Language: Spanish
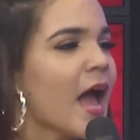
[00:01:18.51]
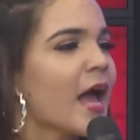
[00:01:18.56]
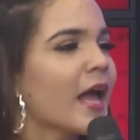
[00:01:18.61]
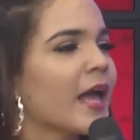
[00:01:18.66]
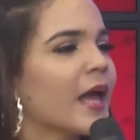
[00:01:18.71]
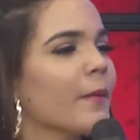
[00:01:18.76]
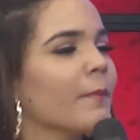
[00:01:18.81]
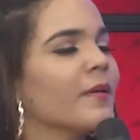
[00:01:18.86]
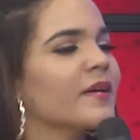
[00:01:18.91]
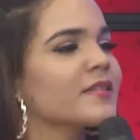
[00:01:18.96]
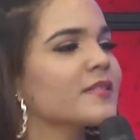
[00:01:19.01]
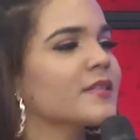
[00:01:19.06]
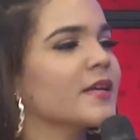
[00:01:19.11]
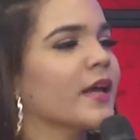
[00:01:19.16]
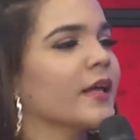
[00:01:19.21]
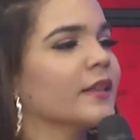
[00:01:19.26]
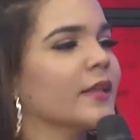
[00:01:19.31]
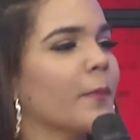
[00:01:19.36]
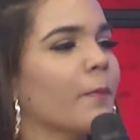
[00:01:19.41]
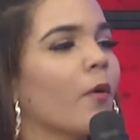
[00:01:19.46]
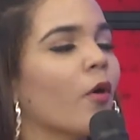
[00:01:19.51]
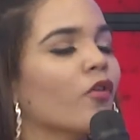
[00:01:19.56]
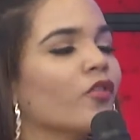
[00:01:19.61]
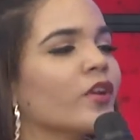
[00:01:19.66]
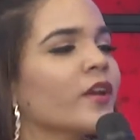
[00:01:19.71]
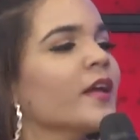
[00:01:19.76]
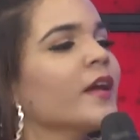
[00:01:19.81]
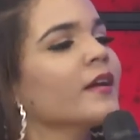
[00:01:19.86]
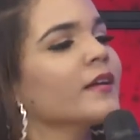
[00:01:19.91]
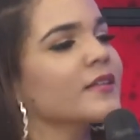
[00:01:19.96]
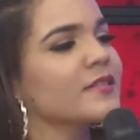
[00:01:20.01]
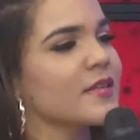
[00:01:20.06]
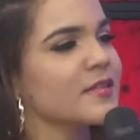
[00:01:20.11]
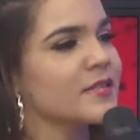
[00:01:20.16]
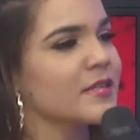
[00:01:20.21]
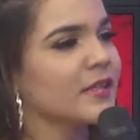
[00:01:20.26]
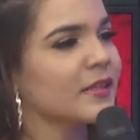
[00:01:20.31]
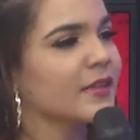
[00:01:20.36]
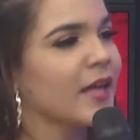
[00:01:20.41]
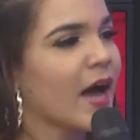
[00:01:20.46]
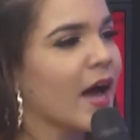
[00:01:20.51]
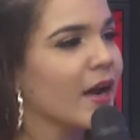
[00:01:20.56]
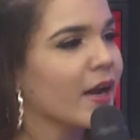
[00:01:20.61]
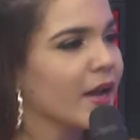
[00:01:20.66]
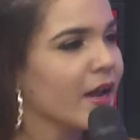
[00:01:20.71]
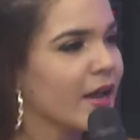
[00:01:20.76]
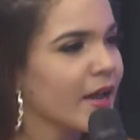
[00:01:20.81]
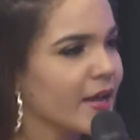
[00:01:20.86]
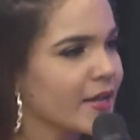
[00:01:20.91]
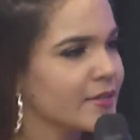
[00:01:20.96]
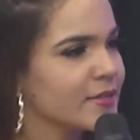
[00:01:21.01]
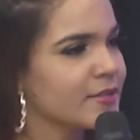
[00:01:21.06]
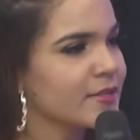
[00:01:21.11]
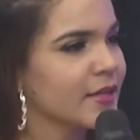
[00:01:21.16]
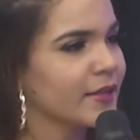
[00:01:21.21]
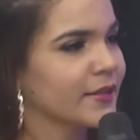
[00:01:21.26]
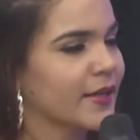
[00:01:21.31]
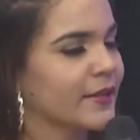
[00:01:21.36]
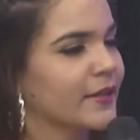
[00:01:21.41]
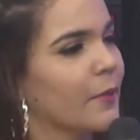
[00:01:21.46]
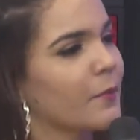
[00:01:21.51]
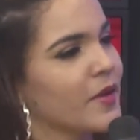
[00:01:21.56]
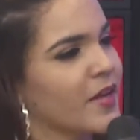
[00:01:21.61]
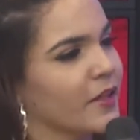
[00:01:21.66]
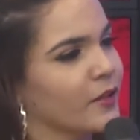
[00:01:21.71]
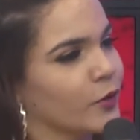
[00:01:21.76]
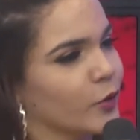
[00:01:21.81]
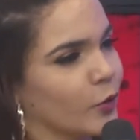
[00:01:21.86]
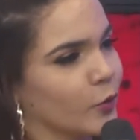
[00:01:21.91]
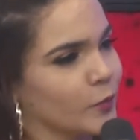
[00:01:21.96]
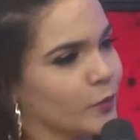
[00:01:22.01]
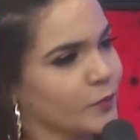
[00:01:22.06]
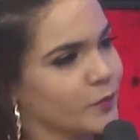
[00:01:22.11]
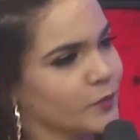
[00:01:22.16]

¿Qué pacientes podrían necesitar este tratamiento?